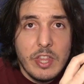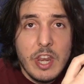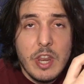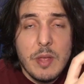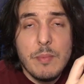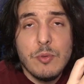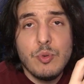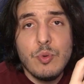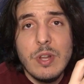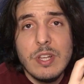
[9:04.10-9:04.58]

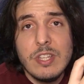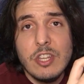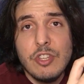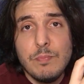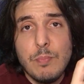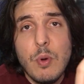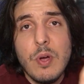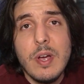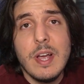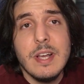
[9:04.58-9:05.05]
Tenemos unas
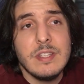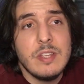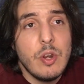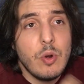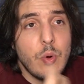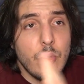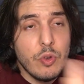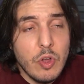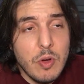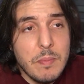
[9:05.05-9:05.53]
esponjas
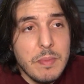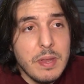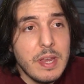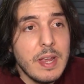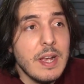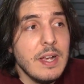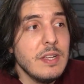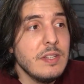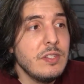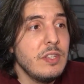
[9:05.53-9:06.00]

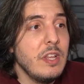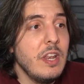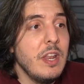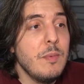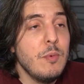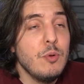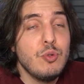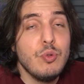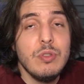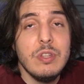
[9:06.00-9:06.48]
ergonómicas,
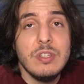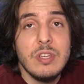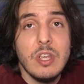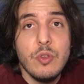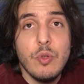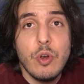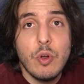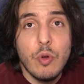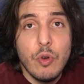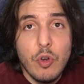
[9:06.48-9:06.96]
tenemos un
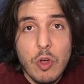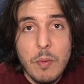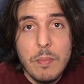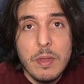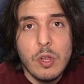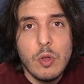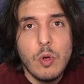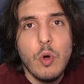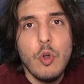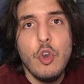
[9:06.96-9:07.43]
diseño
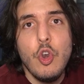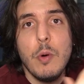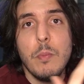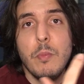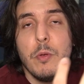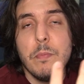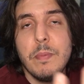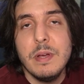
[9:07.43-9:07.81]
ergonómico no muy